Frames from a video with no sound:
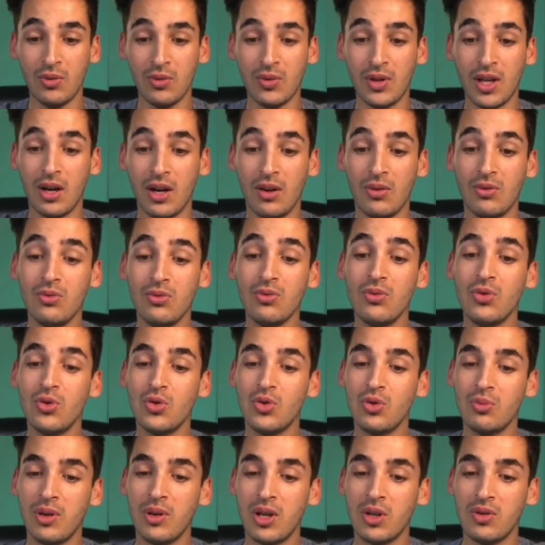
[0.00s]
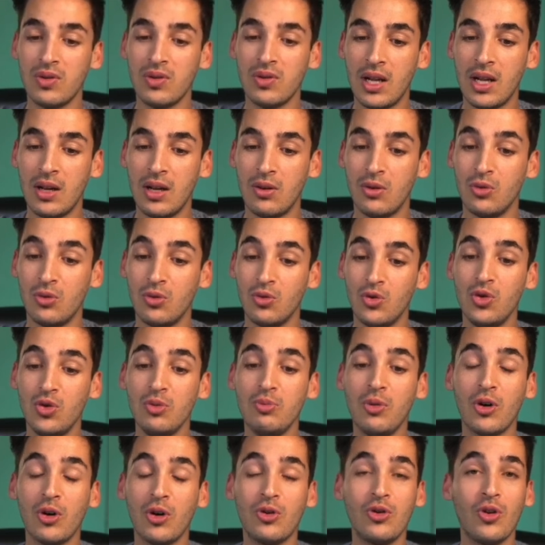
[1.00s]
On a une caution personnelle du
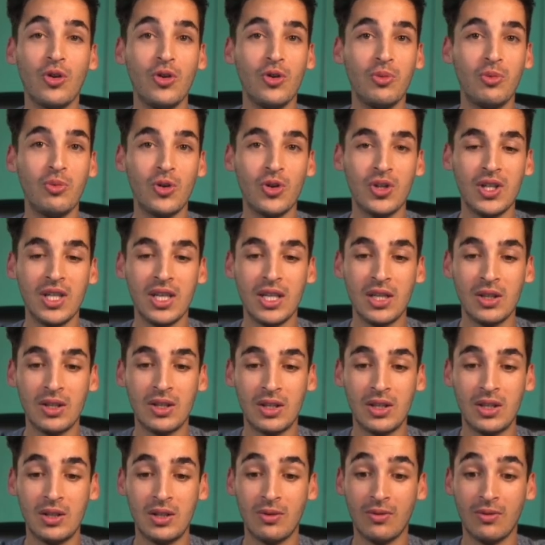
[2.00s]
porteur de projet qui,